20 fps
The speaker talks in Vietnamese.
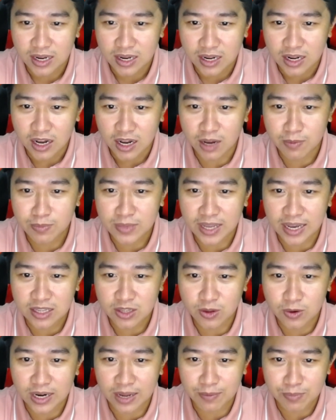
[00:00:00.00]
Hôm nay
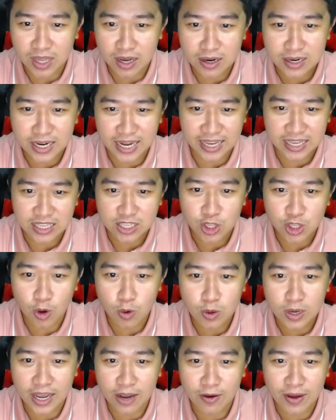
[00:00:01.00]
tôi làm đơn này tố
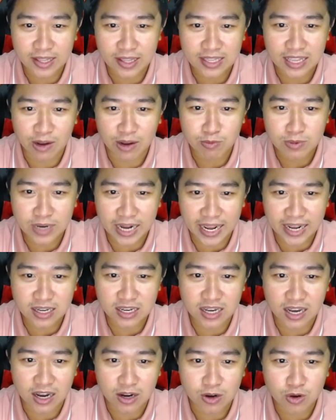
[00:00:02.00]
cáo hành động đáng
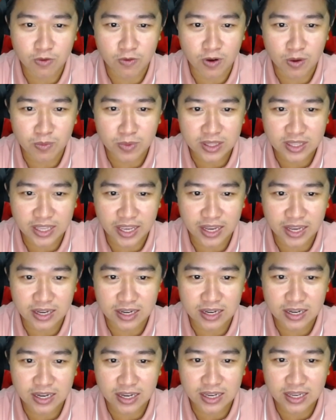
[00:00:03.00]
ngờ của Võ Minh Điền
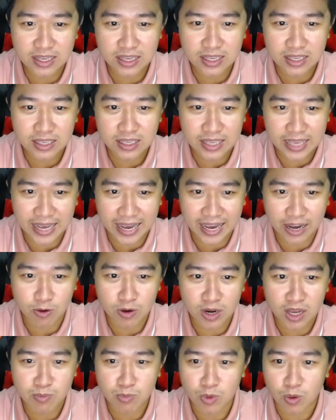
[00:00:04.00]
khi giàu
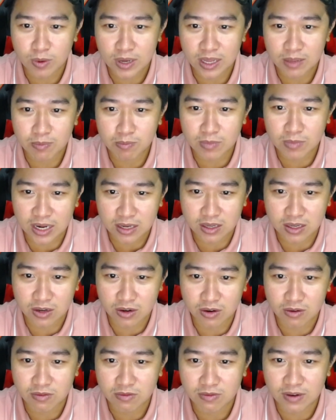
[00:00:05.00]
lên một cách bất
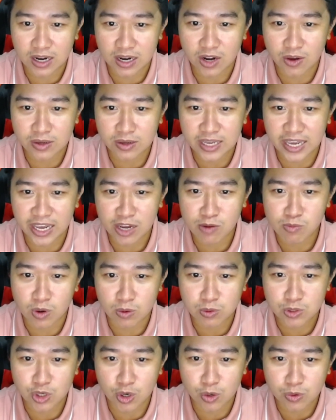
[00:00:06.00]
thường và lôi kéo một
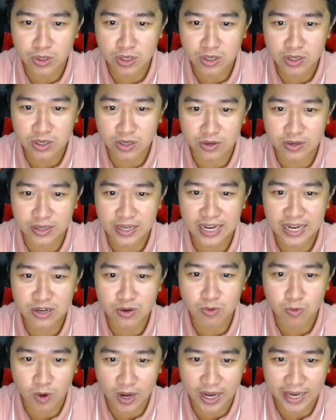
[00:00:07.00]
số những người ra
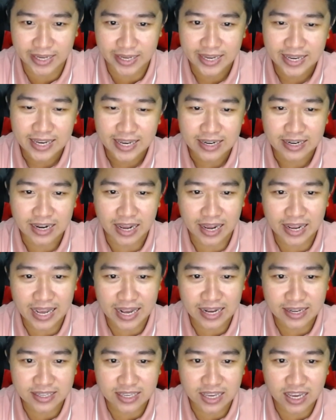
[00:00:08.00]
nước ngoài để
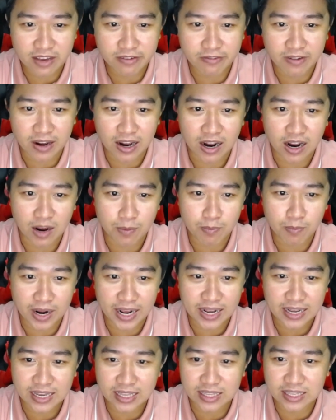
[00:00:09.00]
ăn chơi và hợp
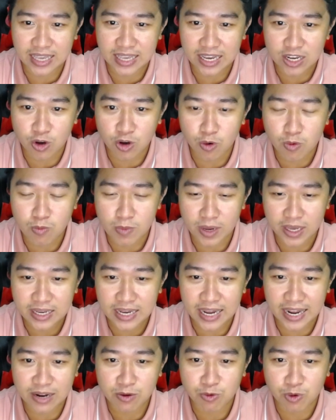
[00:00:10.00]
bàn cách giải cứu bị
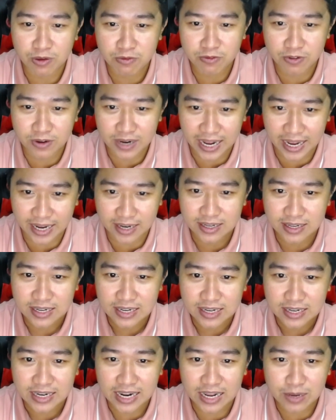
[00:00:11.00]
can Nguyễn Phương Hằng
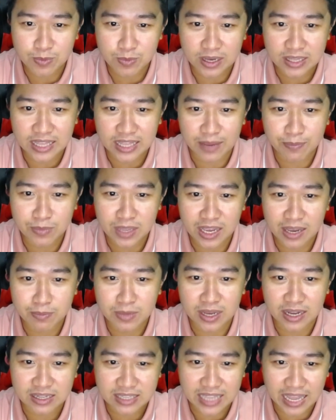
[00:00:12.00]
đang bị tạm giam
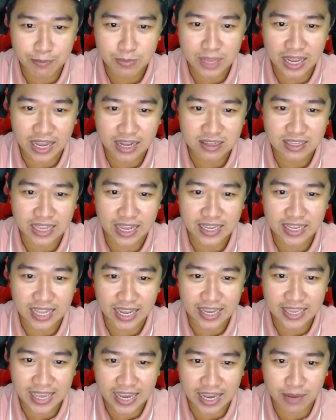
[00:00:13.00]
gần 8 tháng tại
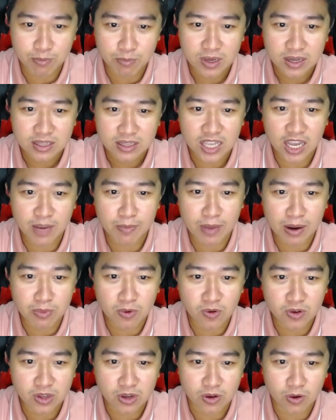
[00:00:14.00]
trại giam Tây Ba
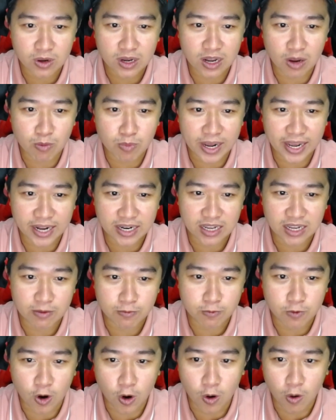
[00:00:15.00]
Vui thuộc Công an thành
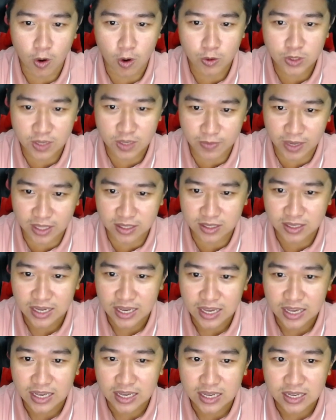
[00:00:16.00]
phố Hồ Chí Minh.
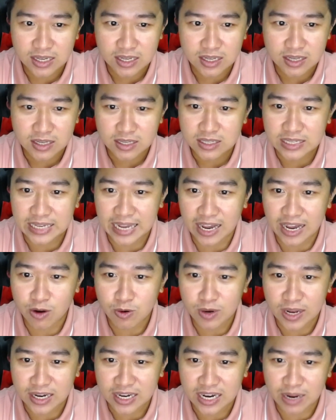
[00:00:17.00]
Sau
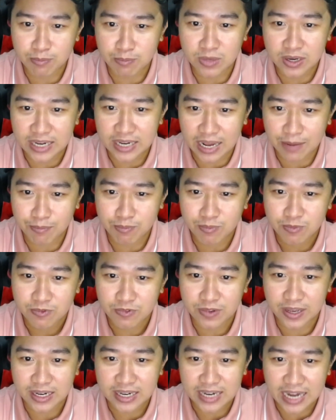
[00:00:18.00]
gần 50 năm
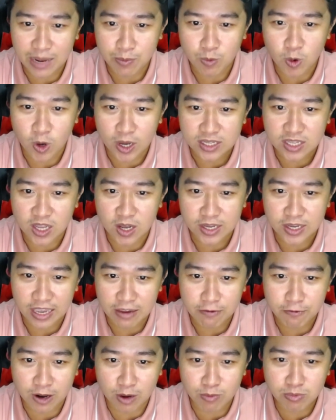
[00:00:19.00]
Việt Nam hoàn toàn giải
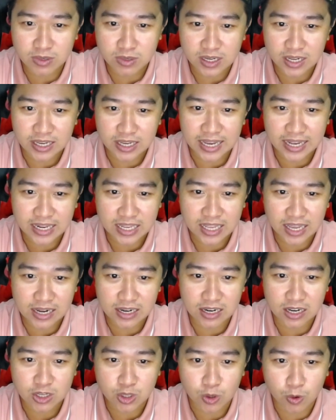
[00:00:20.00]
phóng thì các thế
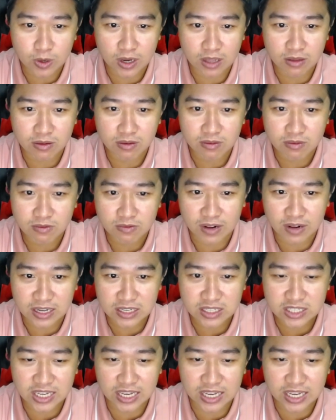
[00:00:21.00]
lực thù địch vẫn xây